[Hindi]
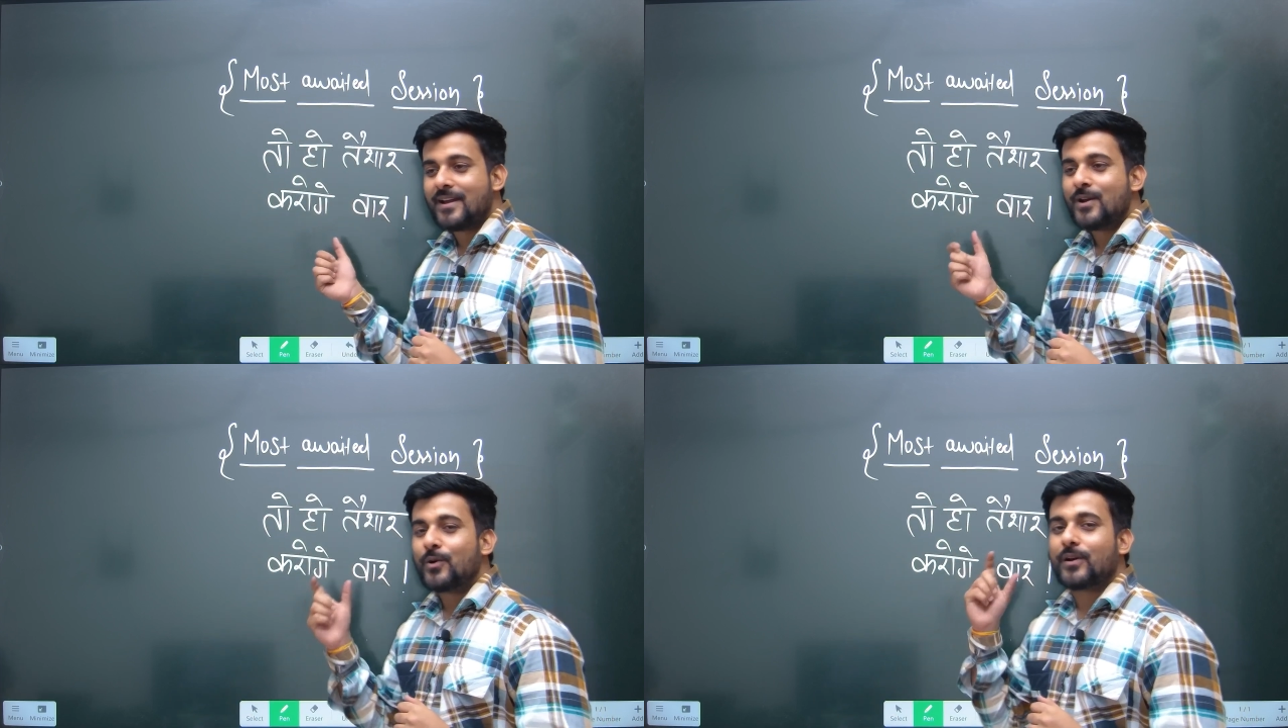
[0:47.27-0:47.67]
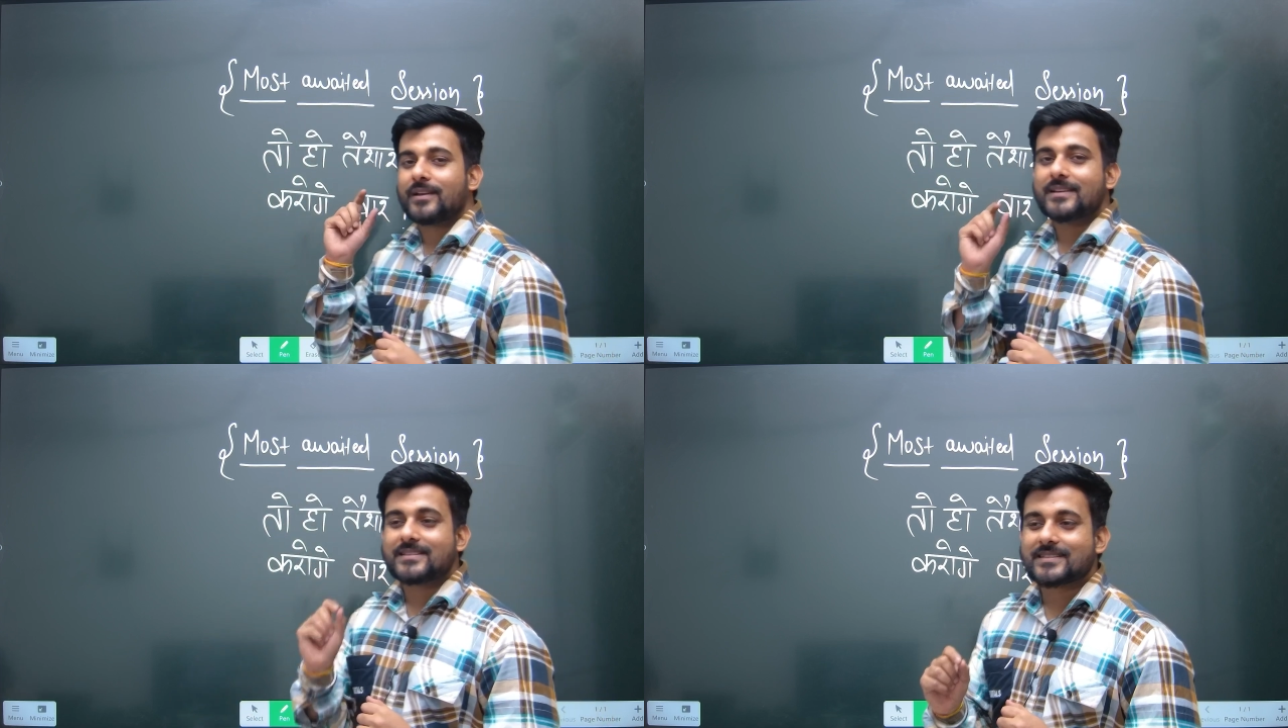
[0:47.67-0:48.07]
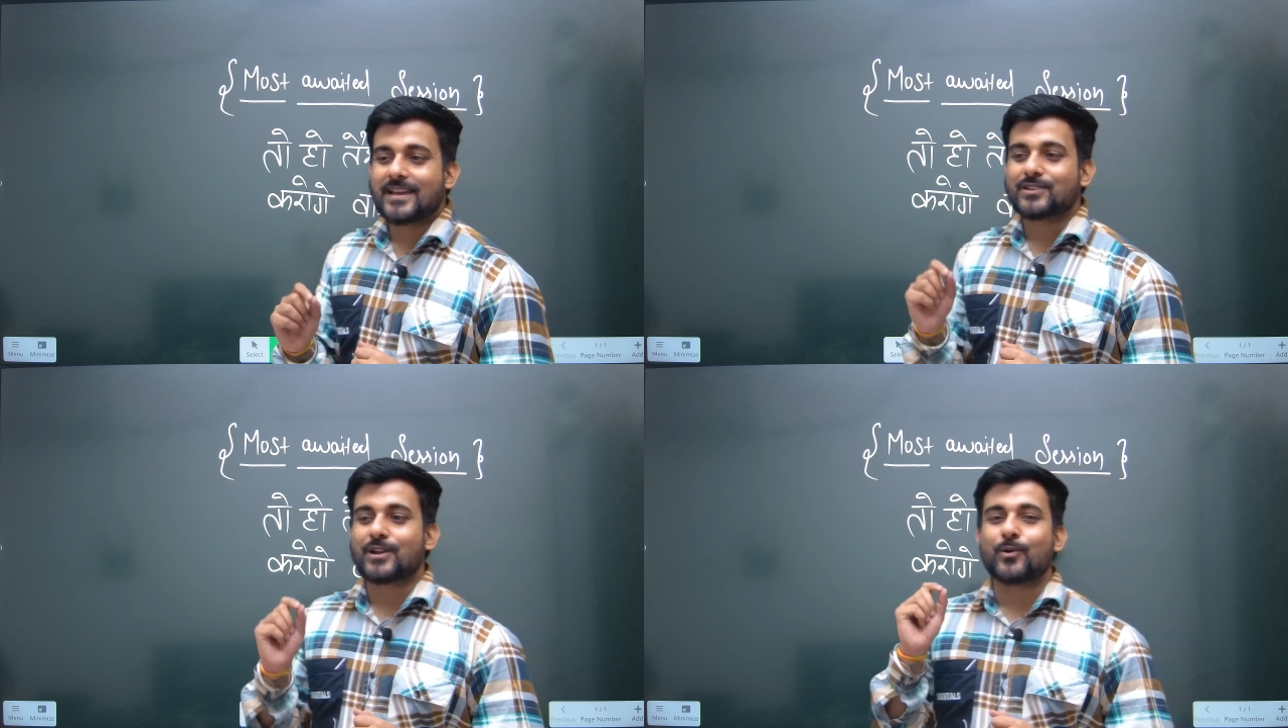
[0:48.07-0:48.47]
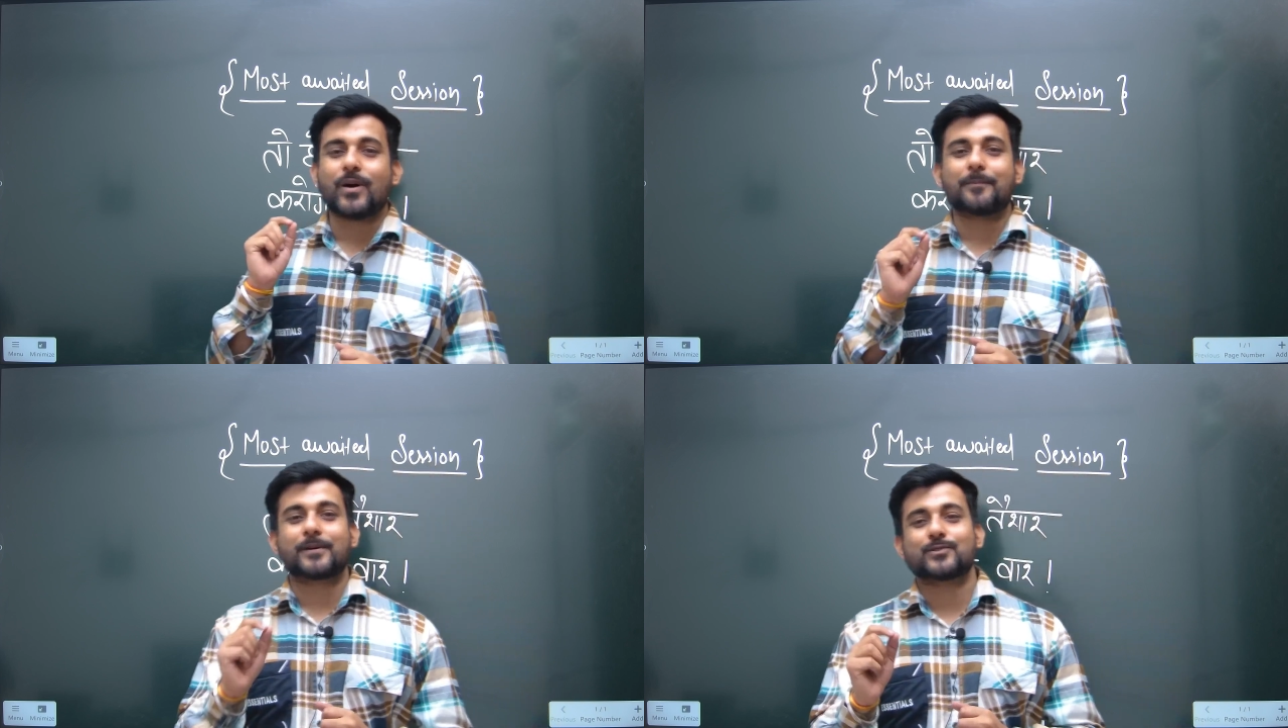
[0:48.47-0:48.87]
और इस सेशन को
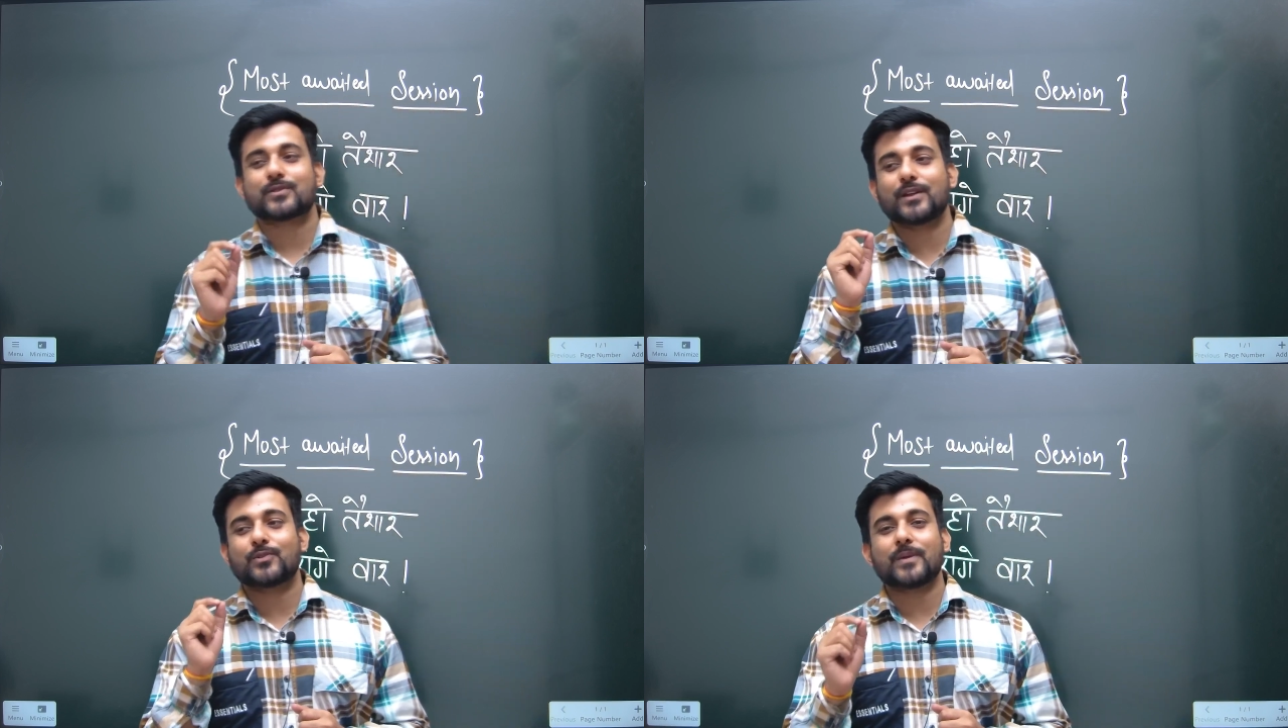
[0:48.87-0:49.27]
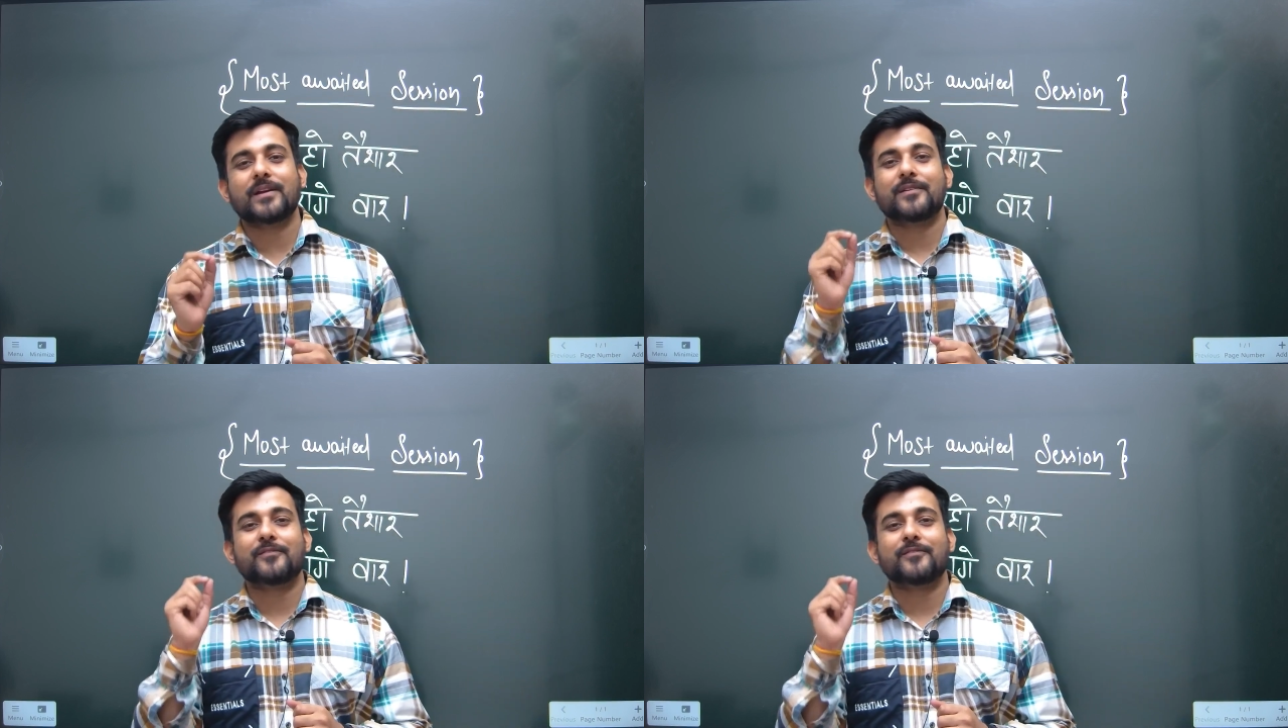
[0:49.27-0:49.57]
आपका जो है तुम्हें